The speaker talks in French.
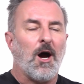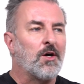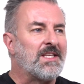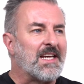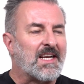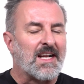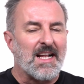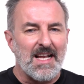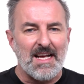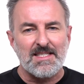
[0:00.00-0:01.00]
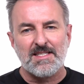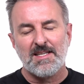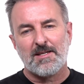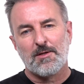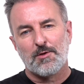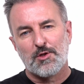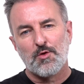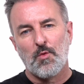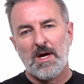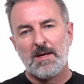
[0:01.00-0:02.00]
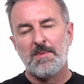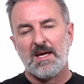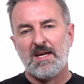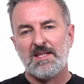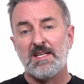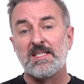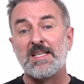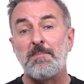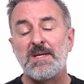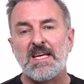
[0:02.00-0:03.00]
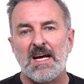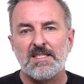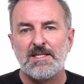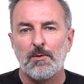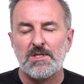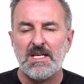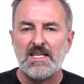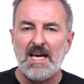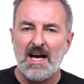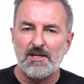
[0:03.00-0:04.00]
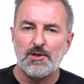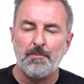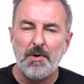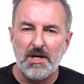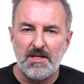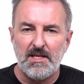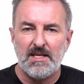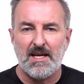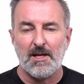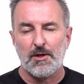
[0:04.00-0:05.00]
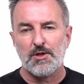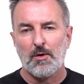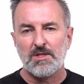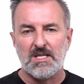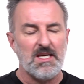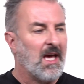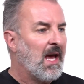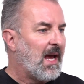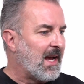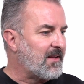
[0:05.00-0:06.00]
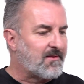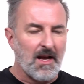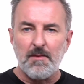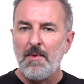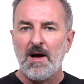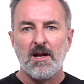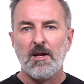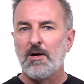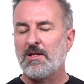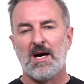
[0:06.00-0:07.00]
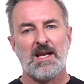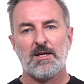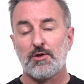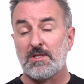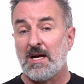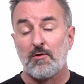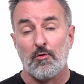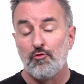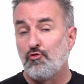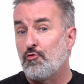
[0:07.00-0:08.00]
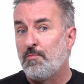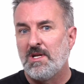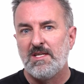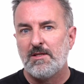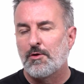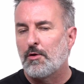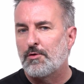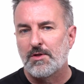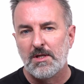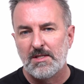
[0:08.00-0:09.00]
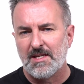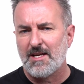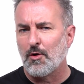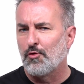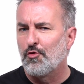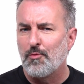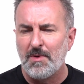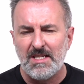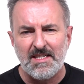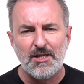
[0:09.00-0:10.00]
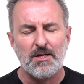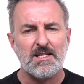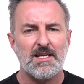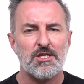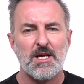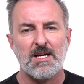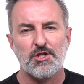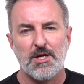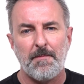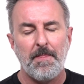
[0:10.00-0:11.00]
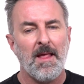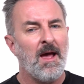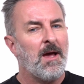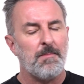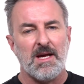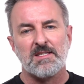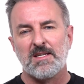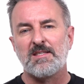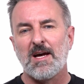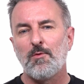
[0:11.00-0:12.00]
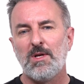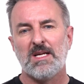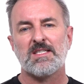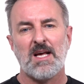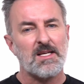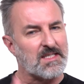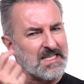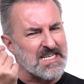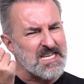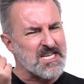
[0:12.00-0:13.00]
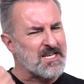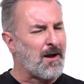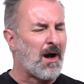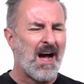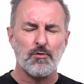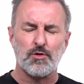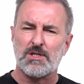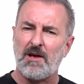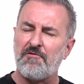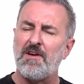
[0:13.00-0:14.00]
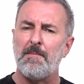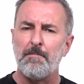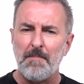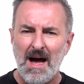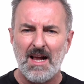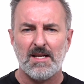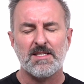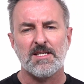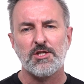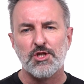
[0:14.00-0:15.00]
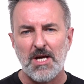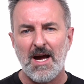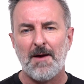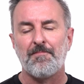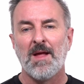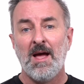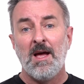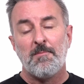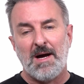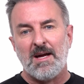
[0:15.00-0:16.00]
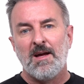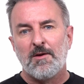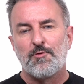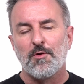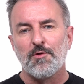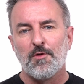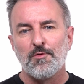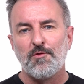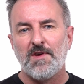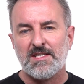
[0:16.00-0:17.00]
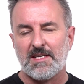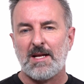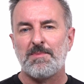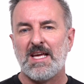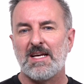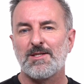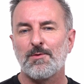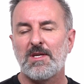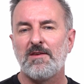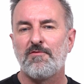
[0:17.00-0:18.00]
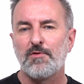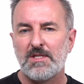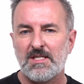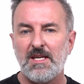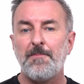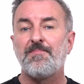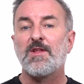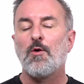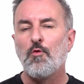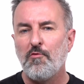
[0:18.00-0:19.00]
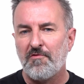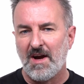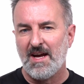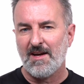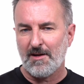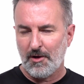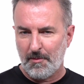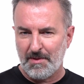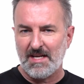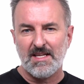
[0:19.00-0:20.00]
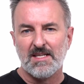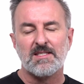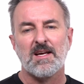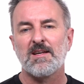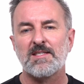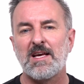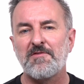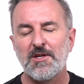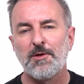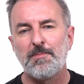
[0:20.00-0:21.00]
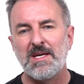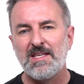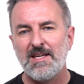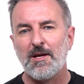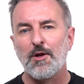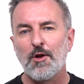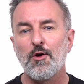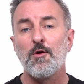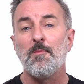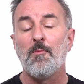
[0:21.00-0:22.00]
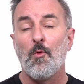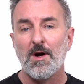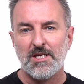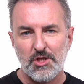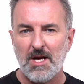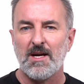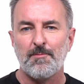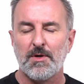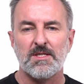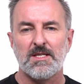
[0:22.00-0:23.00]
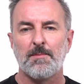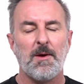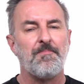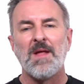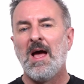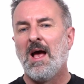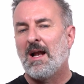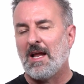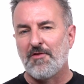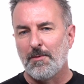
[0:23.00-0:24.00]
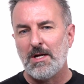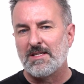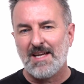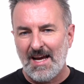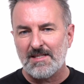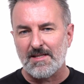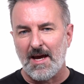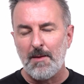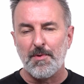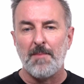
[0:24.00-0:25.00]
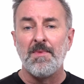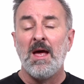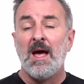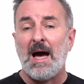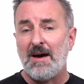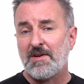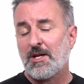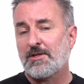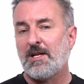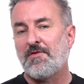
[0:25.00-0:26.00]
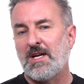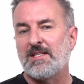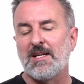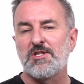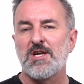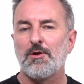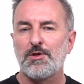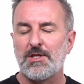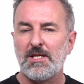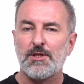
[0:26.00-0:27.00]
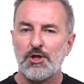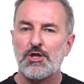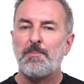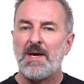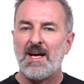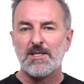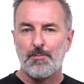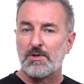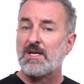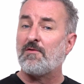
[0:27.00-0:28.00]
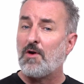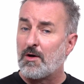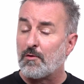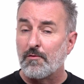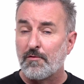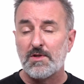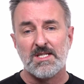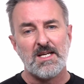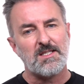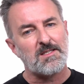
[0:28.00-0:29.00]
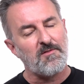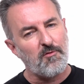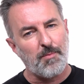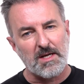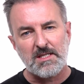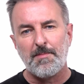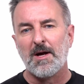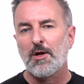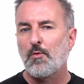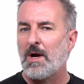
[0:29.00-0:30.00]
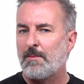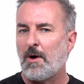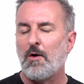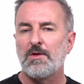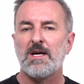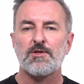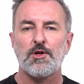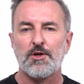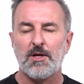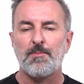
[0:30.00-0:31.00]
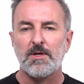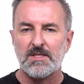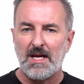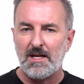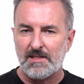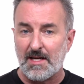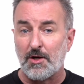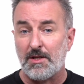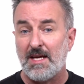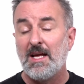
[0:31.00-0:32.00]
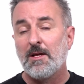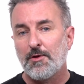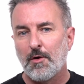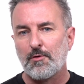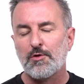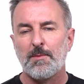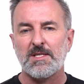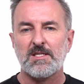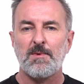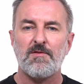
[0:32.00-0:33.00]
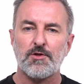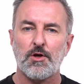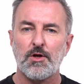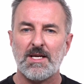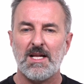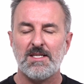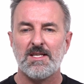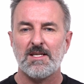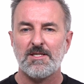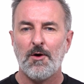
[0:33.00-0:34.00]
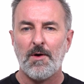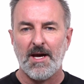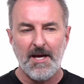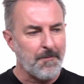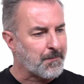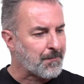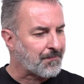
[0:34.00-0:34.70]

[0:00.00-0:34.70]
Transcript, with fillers: Un des classiques du web et des applications, c'est Gas quelque chose qui est tellement là dans l'air du temps qu'on oublie de l'utiliser, on oublie de le télécharger. Mais en ces temps où l'essence est ouch, ça fait mal, c'est cher, ben, tournons-nous vers cette application qui vous dit ou faire le plein d'essence afin de payer le moins cher possible. La formule est très simple. Avec le téléphone intelligent, on utilise le GPS pour savoir où vous êtes. Si vous passez par le web, on entre le code postal, ça connaît donc automatiquement votre localisation et